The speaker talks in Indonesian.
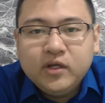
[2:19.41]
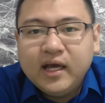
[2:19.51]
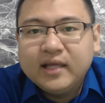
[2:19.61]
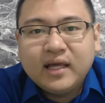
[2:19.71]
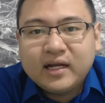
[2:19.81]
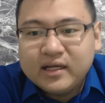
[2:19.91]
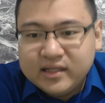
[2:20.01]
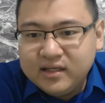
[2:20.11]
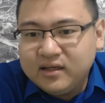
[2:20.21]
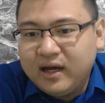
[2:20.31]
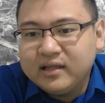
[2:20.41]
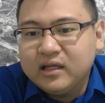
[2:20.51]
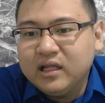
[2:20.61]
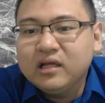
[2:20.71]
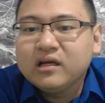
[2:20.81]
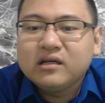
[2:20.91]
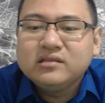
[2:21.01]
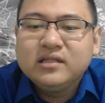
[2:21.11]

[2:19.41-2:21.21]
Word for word: diantaranya adalah